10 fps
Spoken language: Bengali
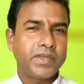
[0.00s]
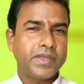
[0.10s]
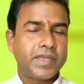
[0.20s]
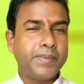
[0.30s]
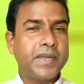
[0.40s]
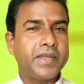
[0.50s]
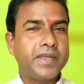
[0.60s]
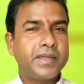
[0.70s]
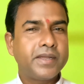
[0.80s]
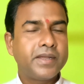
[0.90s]
এবারে
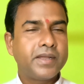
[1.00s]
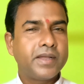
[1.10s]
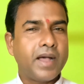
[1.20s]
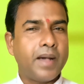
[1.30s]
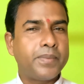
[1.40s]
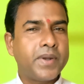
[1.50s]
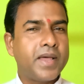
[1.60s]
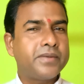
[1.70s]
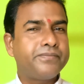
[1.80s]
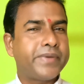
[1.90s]
আপনার
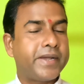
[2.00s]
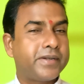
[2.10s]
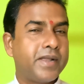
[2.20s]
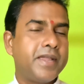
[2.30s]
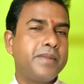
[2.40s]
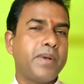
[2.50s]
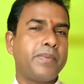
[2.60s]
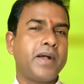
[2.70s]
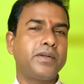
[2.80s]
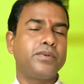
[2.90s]
ফেডলাইন বা
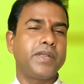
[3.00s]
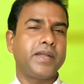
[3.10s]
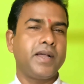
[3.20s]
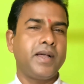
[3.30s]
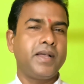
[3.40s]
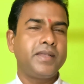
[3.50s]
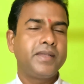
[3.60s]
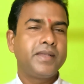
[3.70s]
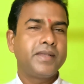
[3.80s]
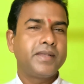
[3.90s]
ভাগ্যরেখা
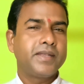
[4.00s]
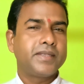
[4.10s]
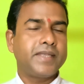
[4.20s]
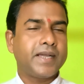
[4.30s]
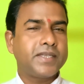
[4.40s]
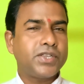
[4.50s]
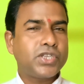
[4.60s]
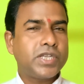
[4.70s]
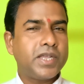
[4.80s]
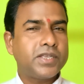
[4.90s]
দেখা
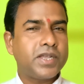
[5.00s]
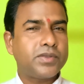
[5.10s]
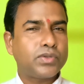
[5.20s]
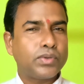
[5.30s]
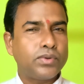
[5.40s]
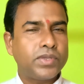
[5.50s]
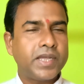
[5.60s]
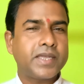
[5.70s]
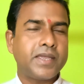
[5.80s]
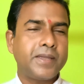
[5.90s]
যাচ্ছে যে শুরু থেকে